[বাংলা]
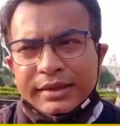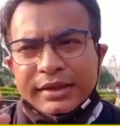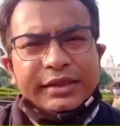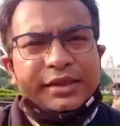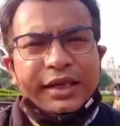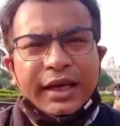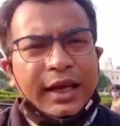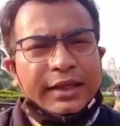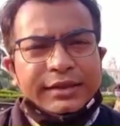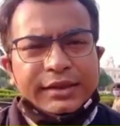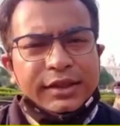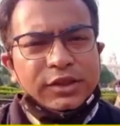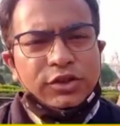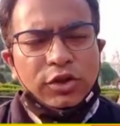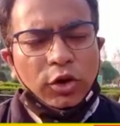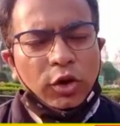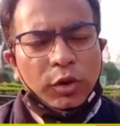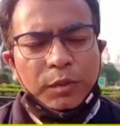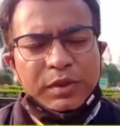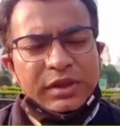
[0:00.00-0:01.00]
জিতে গেছেন
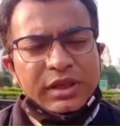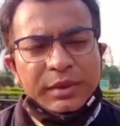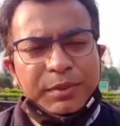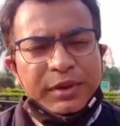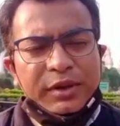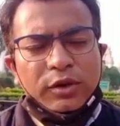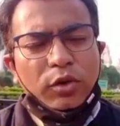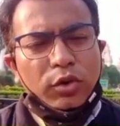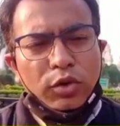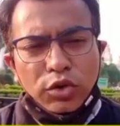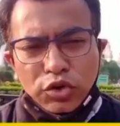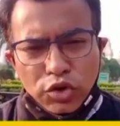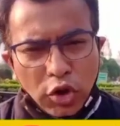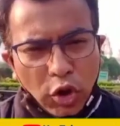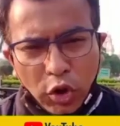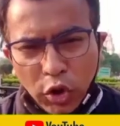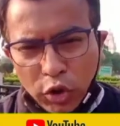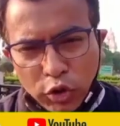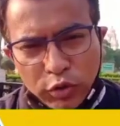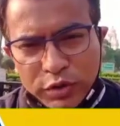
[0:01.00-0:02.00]
যখন বিজেপির কোনো
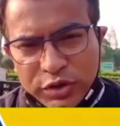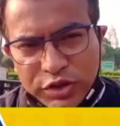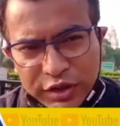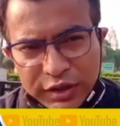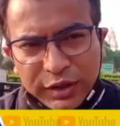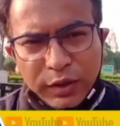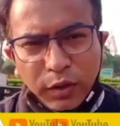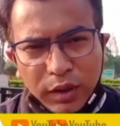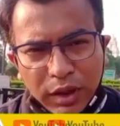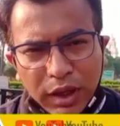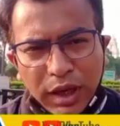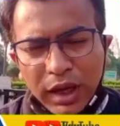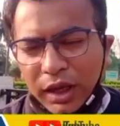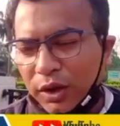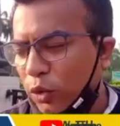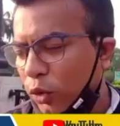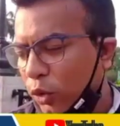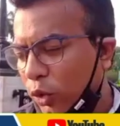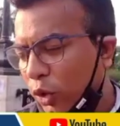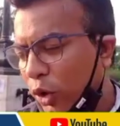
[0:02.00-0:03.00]
সংগঠন ছিল না
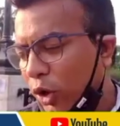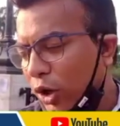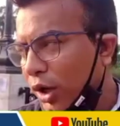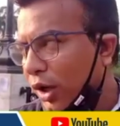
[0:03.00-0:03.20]
কোনো